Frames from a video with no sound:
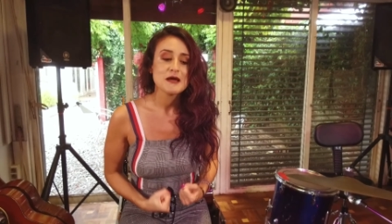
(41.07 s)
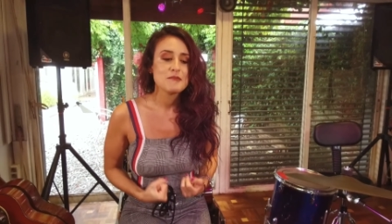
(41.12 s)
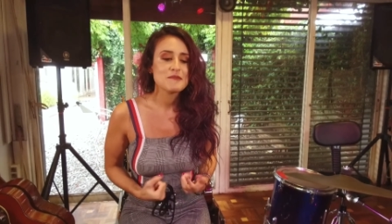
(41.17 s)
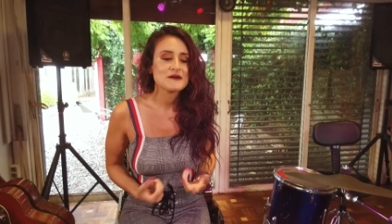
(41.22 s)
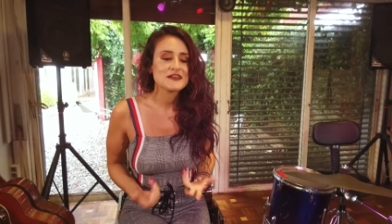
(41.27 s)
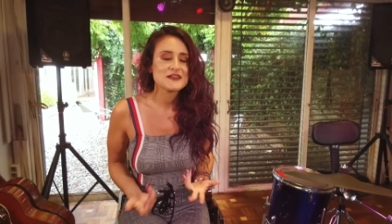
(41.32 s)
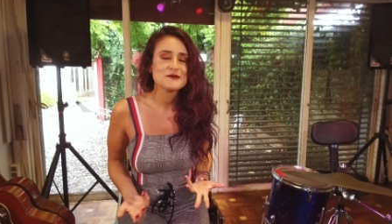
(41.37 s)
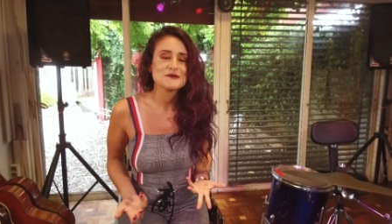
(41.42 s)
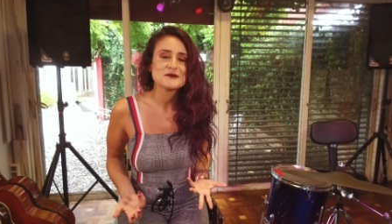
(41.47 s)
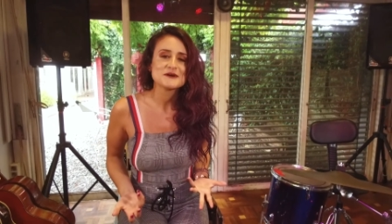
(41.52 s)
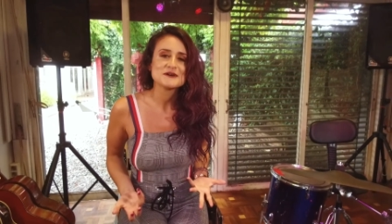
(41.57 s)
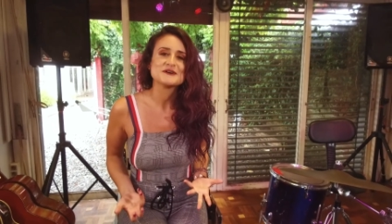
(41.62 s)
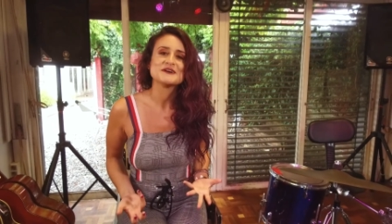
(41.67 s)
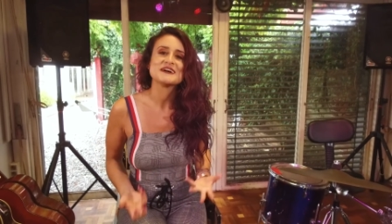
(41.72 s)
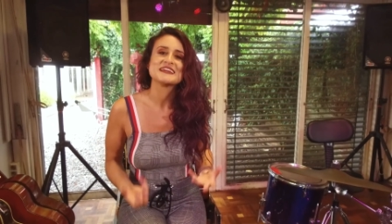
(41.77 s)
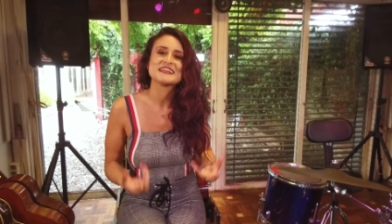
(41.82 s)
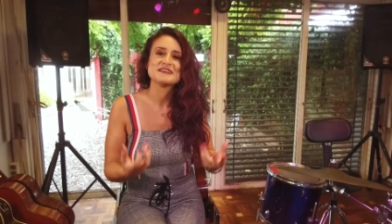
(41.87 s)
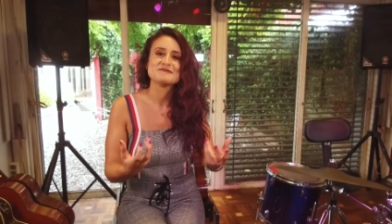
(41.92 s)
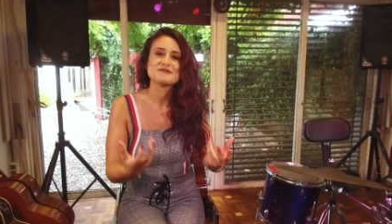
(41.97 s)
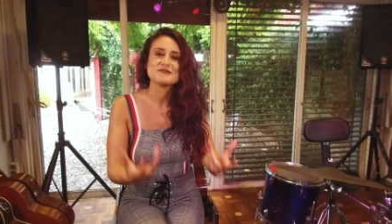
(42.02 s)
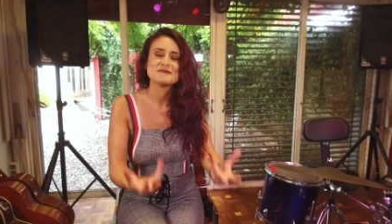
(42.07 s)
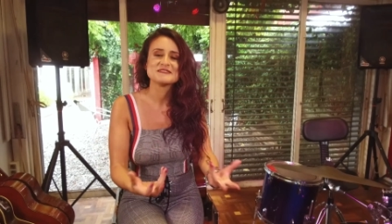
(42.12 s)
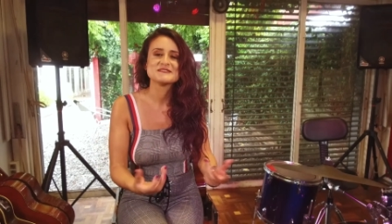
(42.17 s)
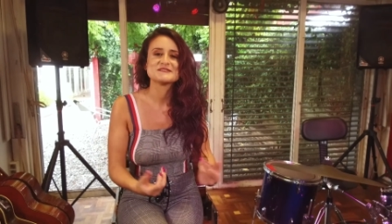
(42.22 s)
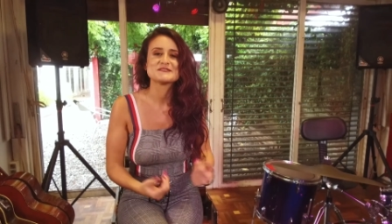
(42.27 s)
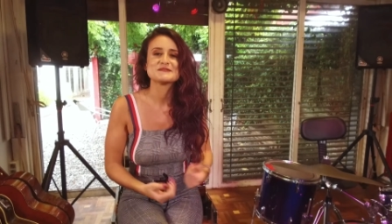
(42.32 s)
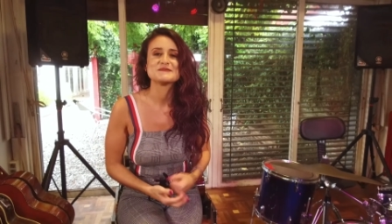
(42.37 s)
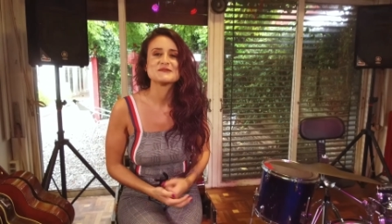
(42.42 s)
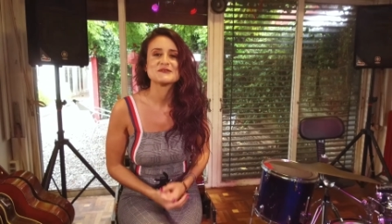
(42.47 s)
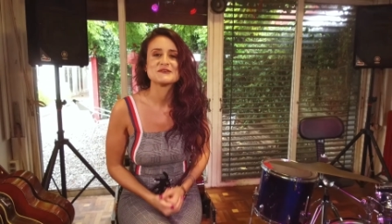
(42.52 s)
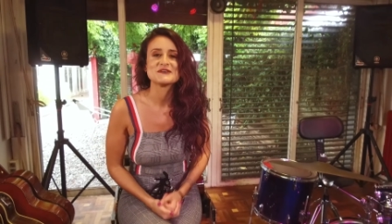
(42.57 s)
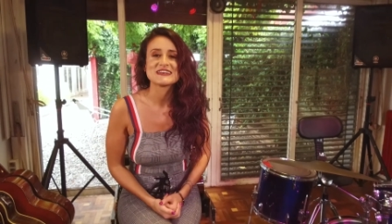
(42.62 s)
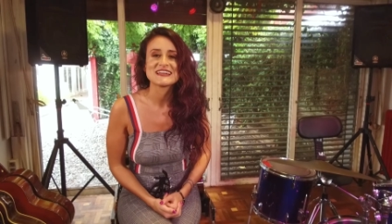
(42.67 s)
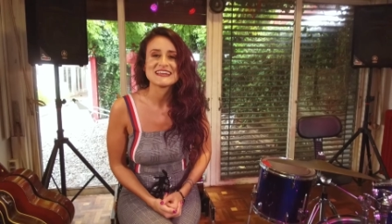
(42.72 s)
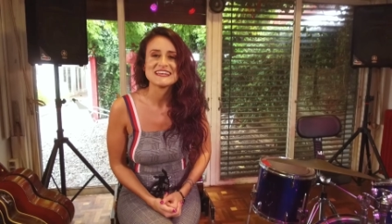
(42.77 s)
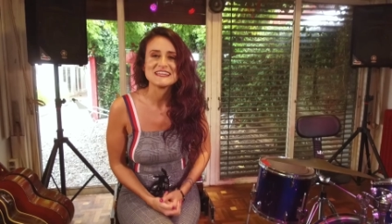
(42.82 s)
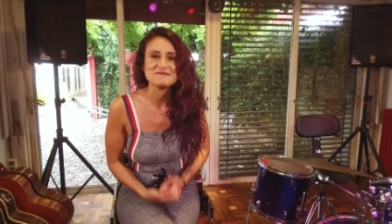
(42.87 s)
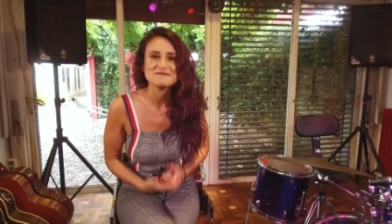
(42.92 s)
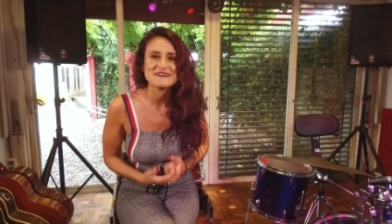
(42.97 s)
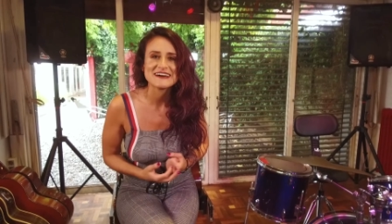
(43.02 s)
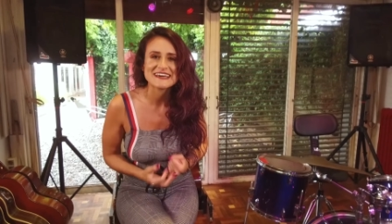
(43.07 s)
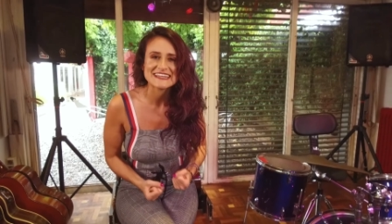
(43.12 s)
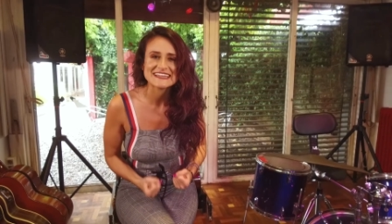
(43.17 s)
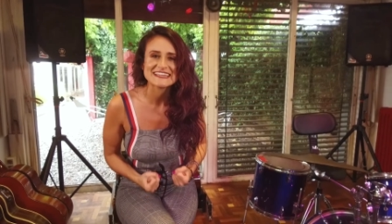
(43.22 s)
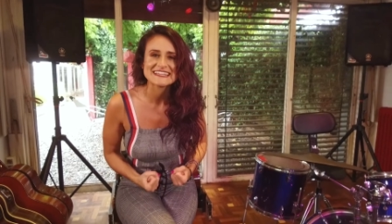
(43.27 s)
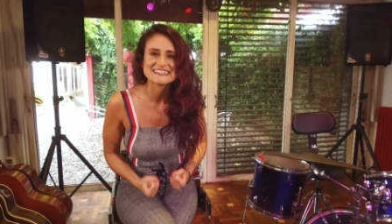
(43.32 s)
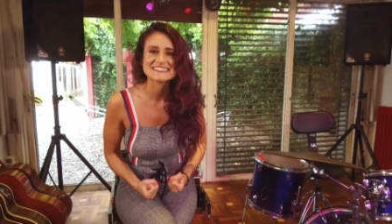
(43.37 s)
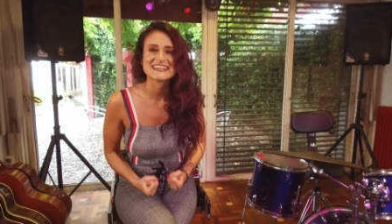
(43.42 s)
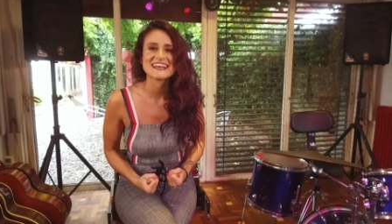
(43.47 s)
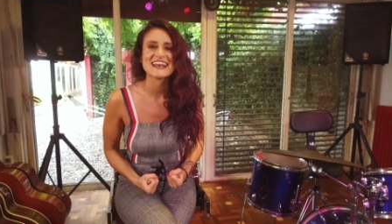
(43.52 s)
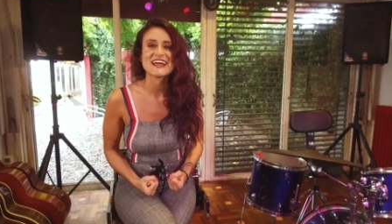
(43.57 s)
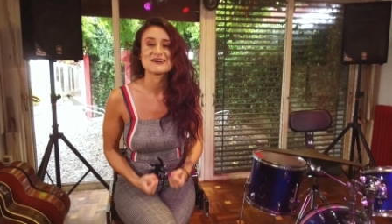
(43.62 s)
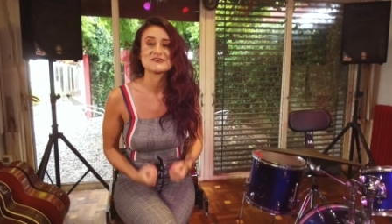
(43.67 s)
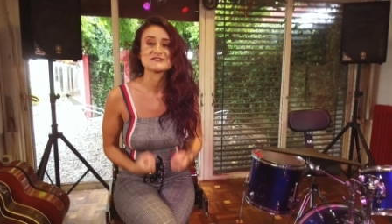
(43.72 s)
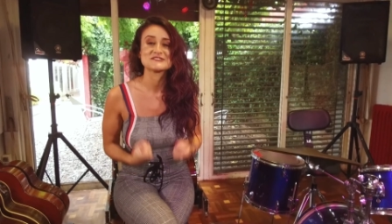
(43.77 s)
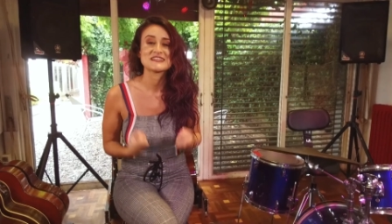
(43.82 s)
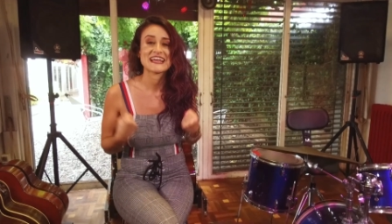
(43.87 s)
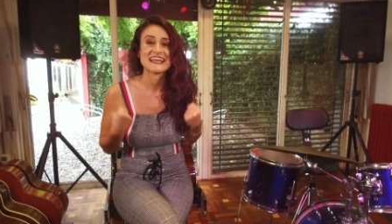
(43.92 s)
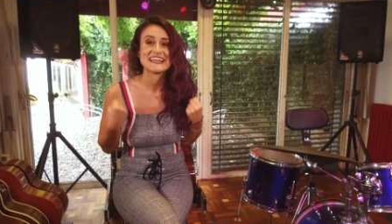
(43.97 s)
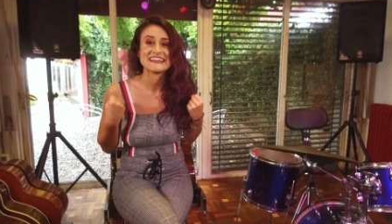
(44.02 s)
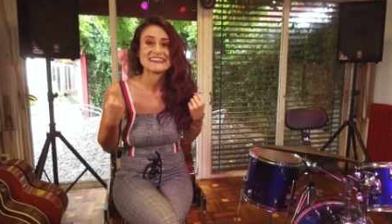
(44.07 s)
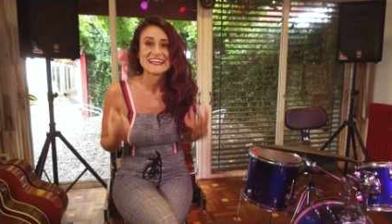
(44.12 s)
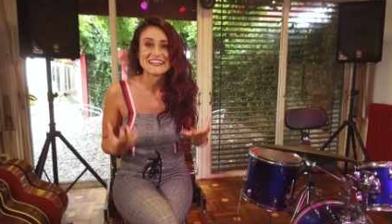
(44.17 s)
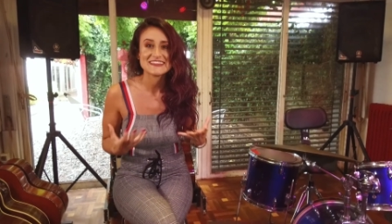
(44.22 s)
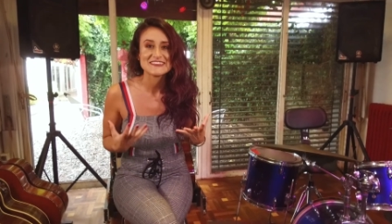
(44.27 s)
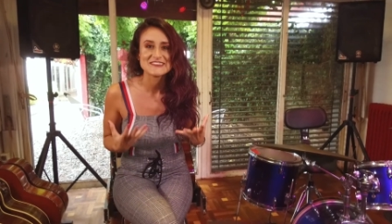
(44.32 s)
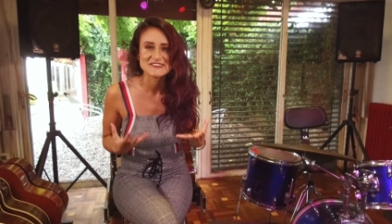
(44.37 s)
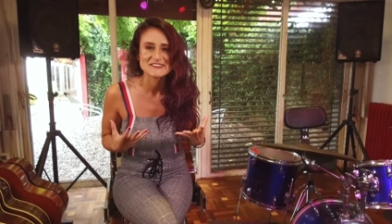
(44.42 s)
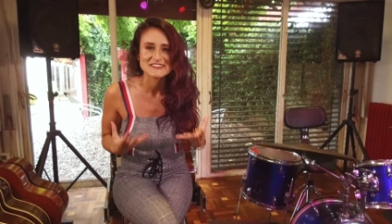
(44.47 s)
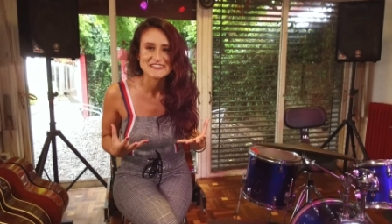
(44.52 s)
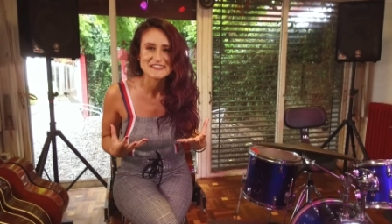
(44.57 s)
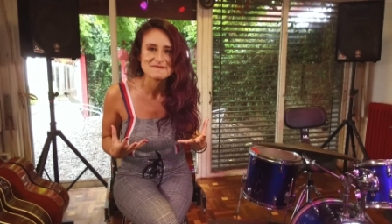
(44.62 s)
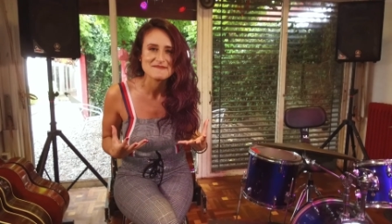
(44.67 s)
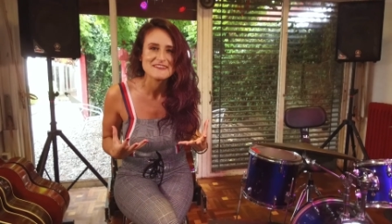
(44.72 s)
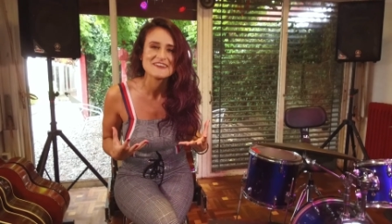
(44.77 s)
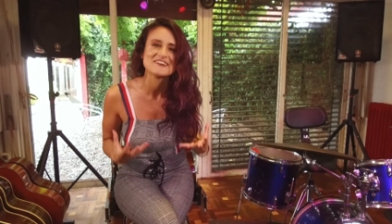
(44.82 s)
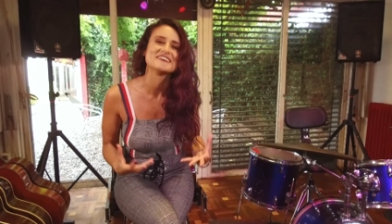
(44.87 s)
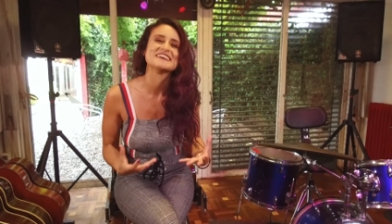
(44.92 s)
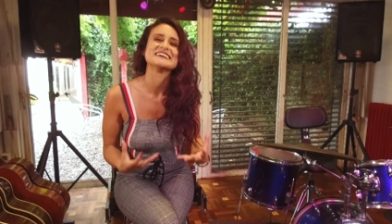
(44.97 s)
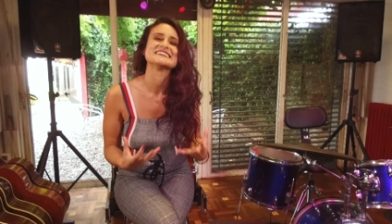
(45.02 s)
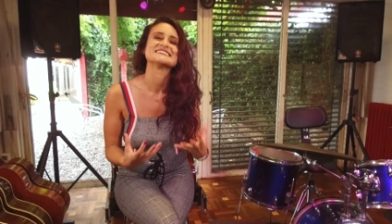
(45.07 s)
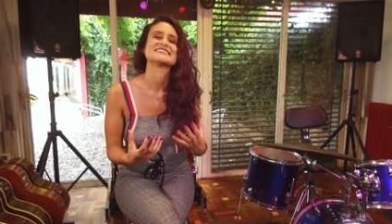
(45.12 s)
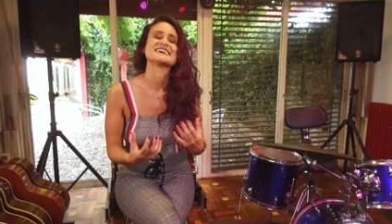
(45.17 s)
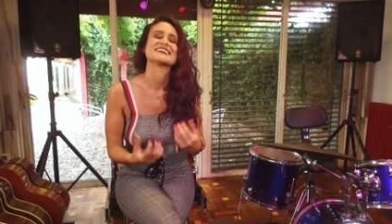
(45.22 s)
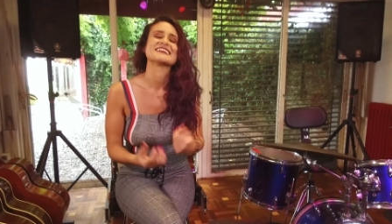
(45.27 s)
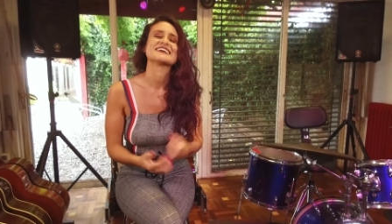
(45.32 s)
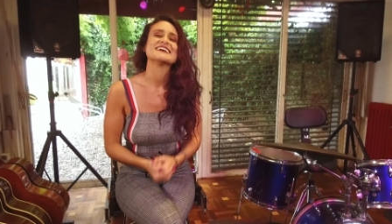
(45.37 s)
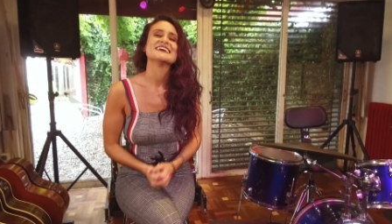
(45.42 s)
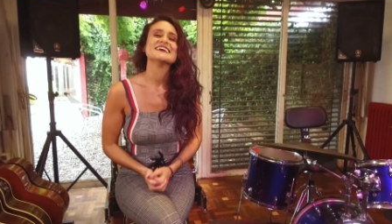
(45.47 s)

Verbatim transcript: para luego en el momento poder animarte a hacer las cosas que tanto tenés miedo de hacer.